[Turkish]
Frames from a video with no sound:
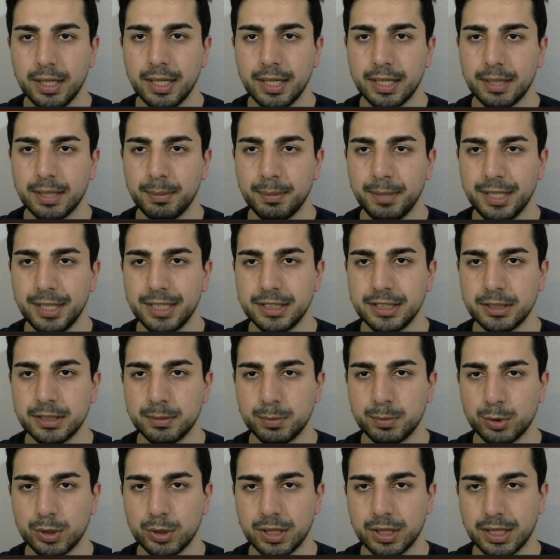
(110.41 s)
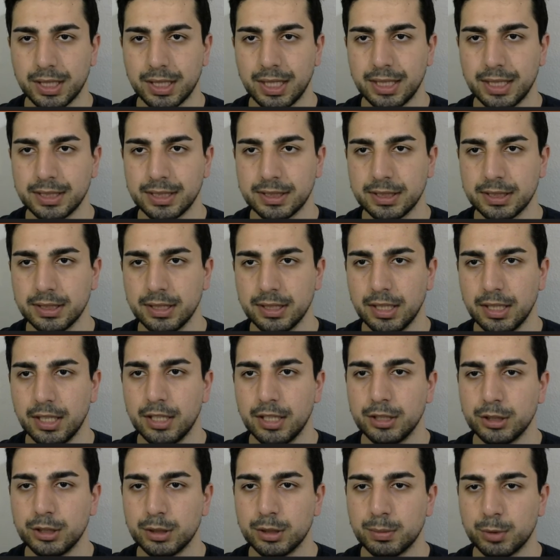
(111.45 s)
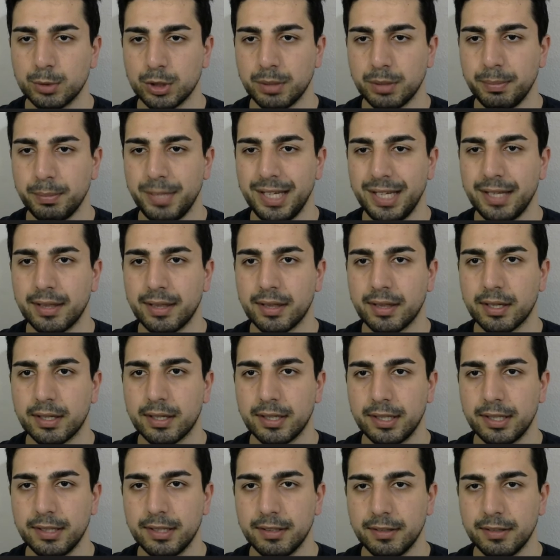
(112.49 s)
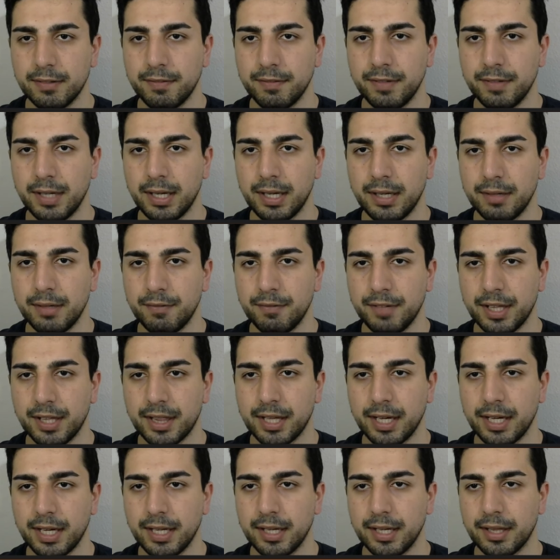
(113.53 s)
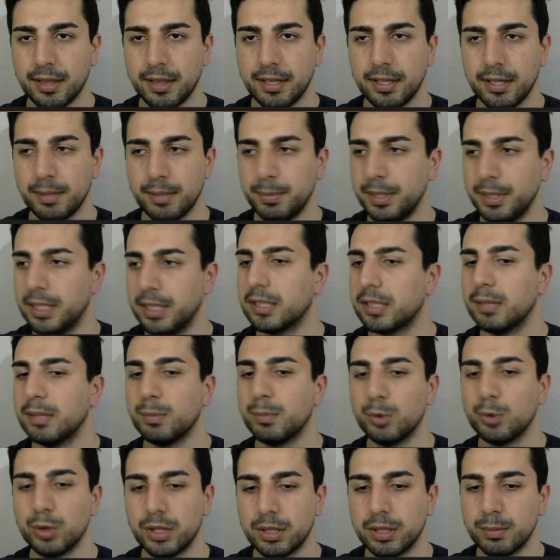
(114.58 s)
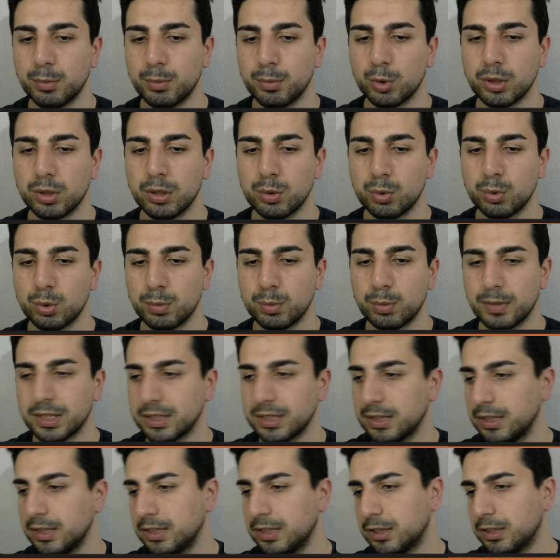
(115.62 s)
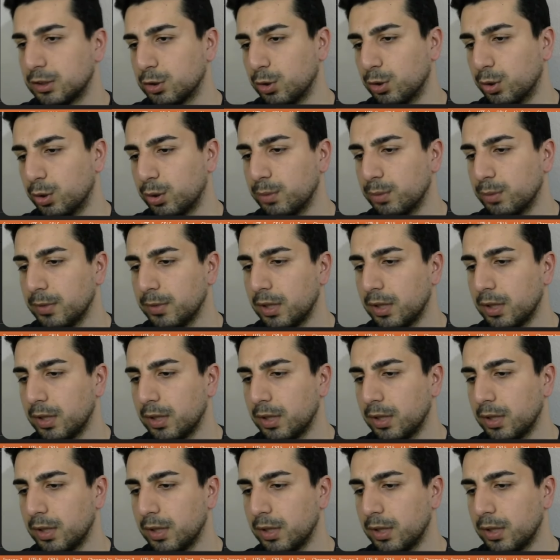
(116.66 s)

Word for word: Ya da Manager burada kalsın. Çünkü burada main screen ve vesairesiyle birlikte bunları burada durmasını istiyorum.